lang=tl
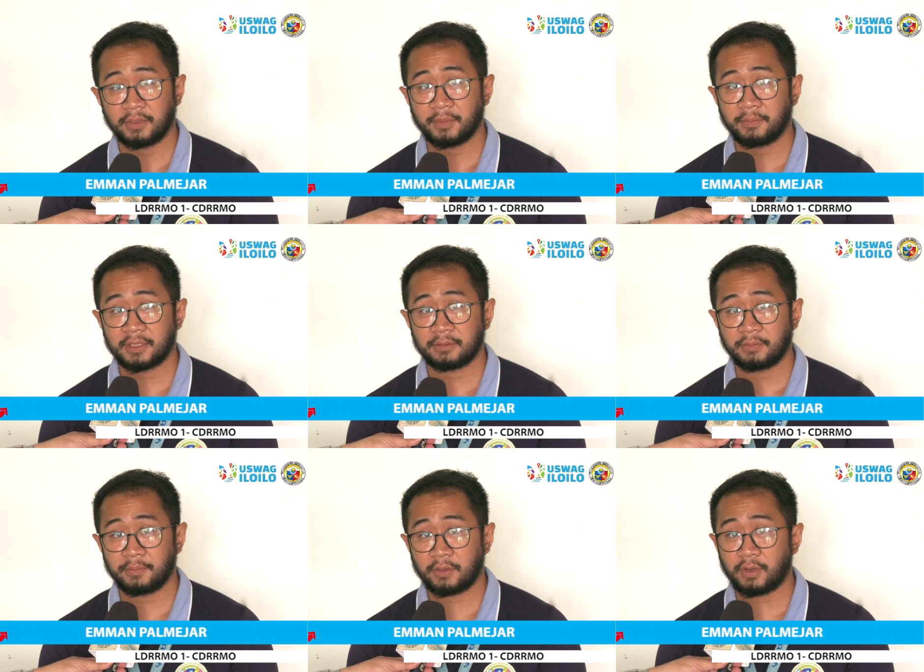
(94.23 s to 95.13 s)
may mabat
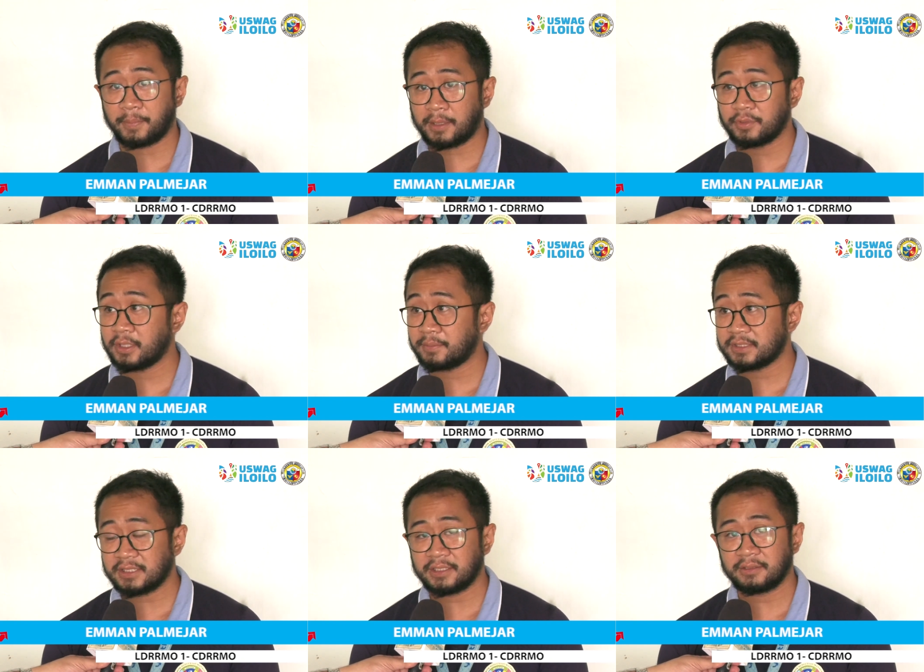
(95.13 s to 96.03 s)
may makuha pa kamod ang
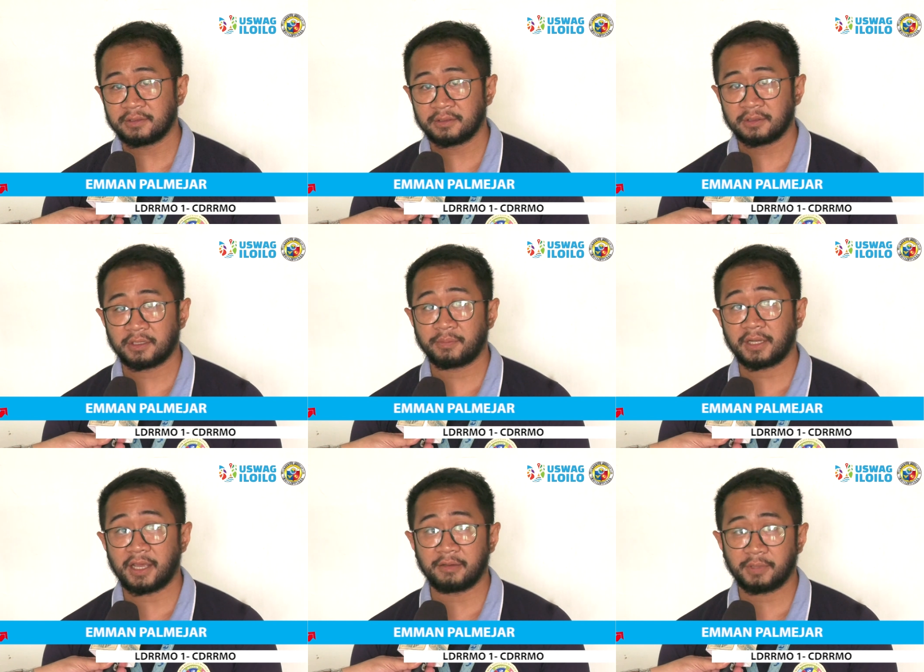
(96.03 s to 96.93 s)
mga sakit pag
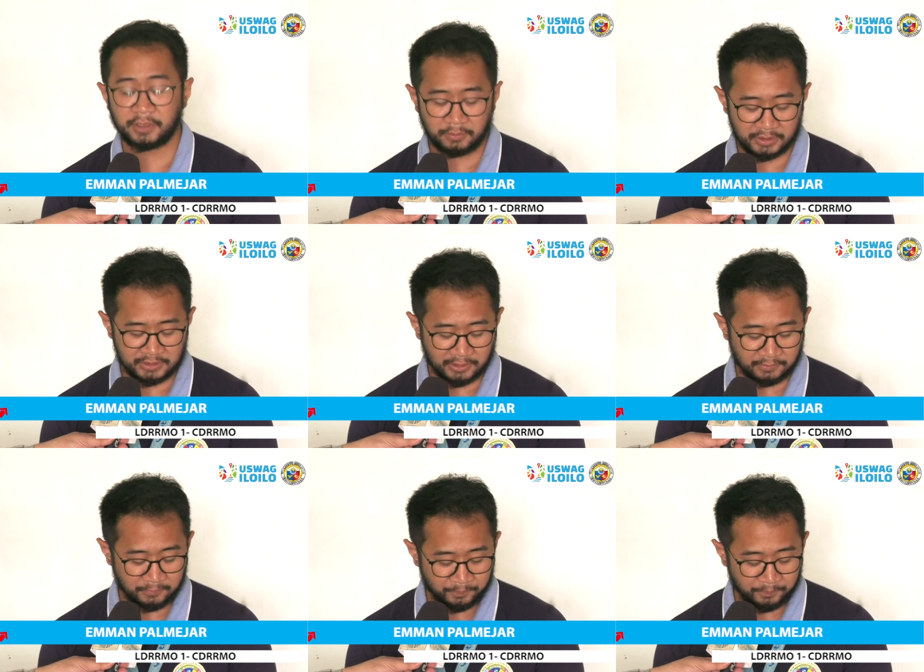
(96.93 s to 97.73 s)
maglain pang inyo matsyag.